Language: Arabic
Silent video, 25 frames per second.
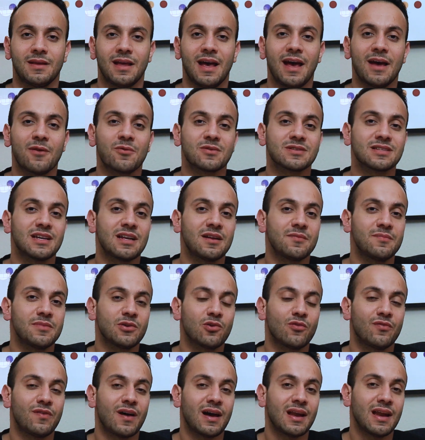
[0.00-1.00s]
اهلا وسهلا
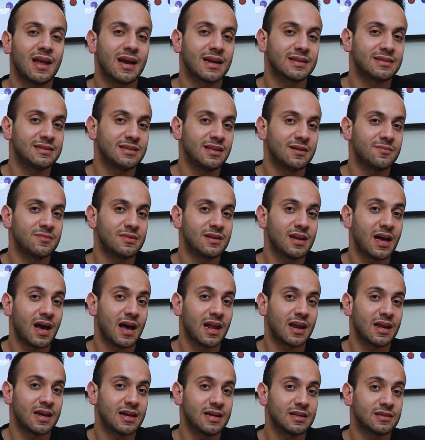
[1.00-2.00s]
بيكم في حلقه جديده من
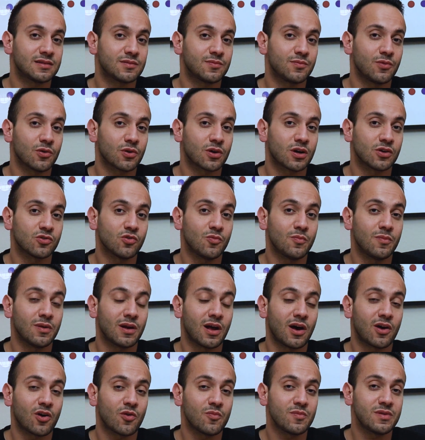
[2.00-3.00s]
حلقات بولكا دوب
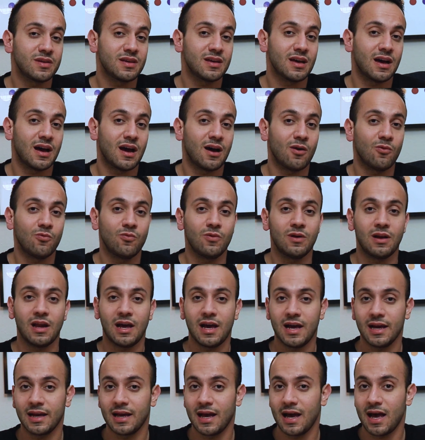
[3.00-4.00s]
بالعربي اول
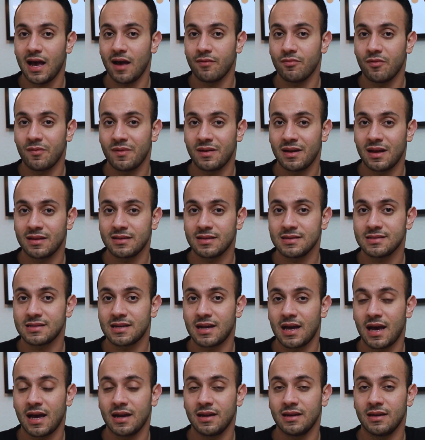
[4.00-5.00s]
حاجه حابب ان
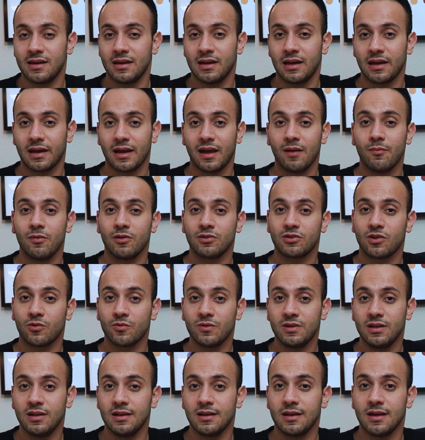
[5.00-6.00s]
اعتذر عن الغياب
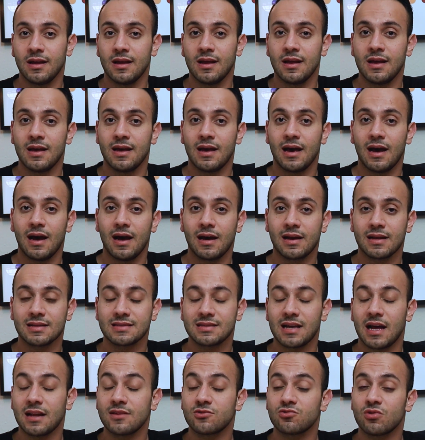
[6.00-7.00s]
الطويل انا
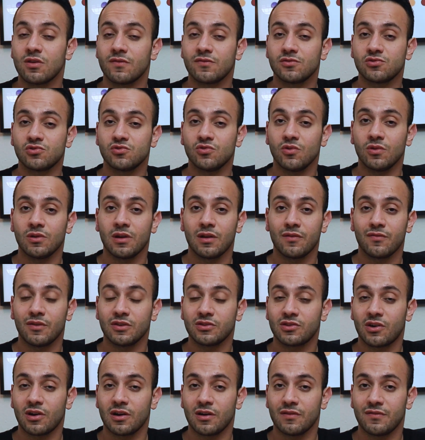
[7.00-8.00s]
اتسحلت شويه في الشغل
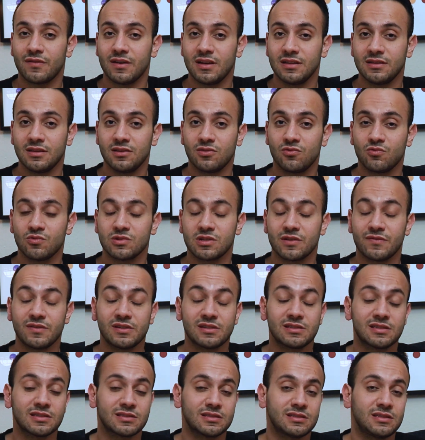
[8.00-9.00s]
الفتره اللي فاتت
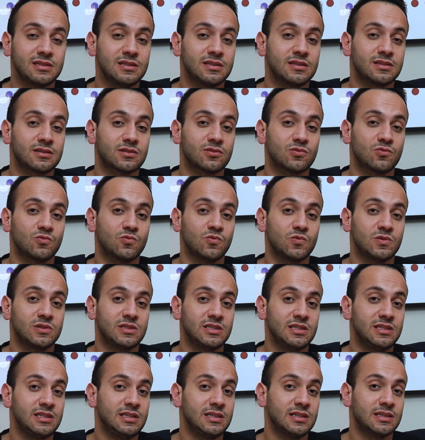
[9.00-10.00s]
وسافرت كتير
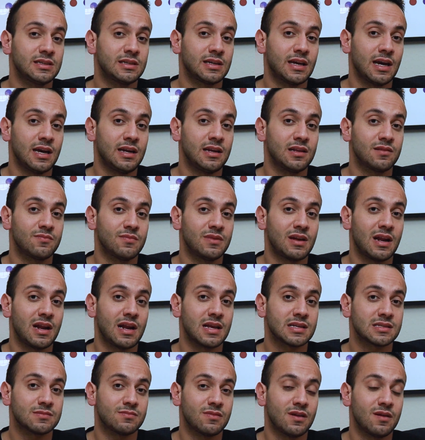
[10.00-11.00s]
ودي كانت من
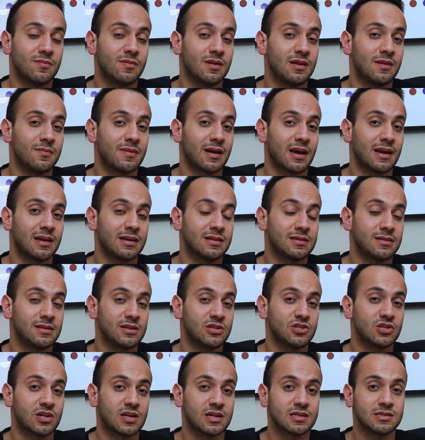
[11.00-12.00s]
الاسباب اللي
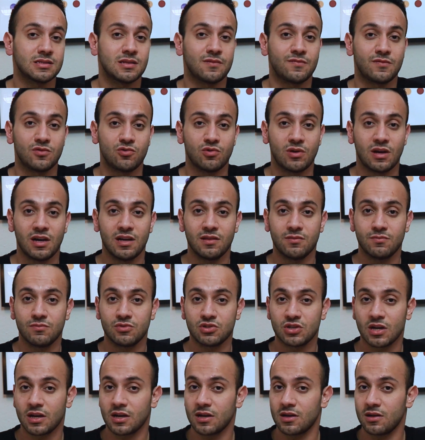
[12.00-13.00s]
مخلتنيش انزل فيديوهات
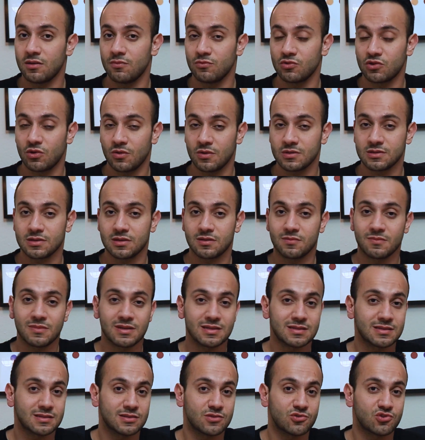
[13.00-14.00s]
بشكل متواصل
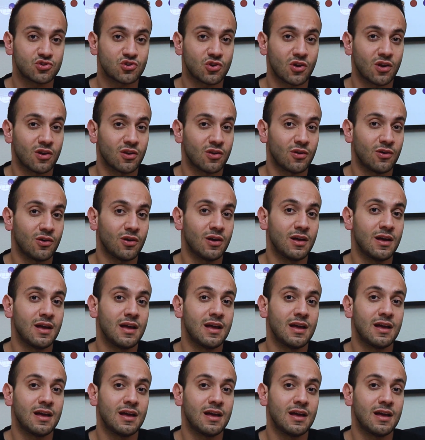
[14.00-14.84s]
بس ان شاء الله